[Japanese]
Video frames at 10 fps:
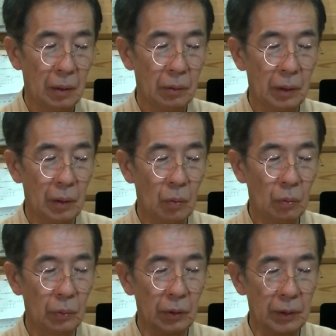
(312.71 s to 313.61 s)
でここ
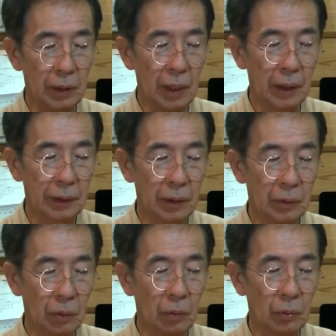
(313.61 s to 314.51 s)
のですね配達
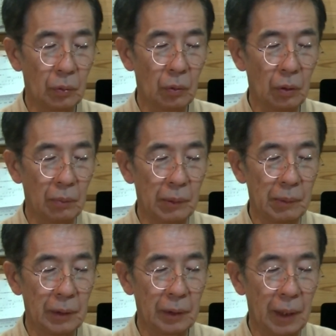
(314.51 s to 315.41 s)
のところを見
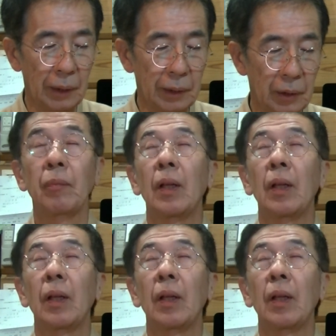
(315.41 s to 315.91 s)
ますと配達